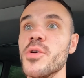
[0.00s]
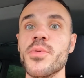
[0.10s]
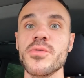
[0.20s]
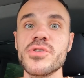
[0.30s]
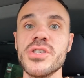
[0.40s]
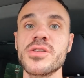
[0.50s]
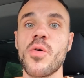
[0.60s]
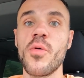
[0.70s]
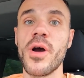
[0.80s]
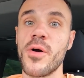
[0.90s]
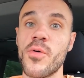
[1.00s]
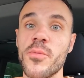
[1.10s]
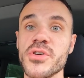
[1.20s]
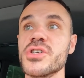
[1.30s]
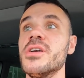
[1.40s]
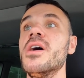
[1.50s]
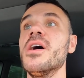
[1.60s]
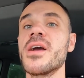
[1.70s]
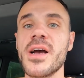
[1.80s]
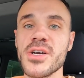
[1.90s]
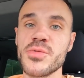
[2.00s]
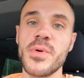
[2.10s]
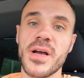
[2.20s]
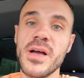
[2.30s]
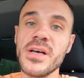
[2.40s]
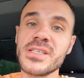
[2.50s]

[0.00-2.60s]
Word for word: и получить такой огромнейший кэшбэк.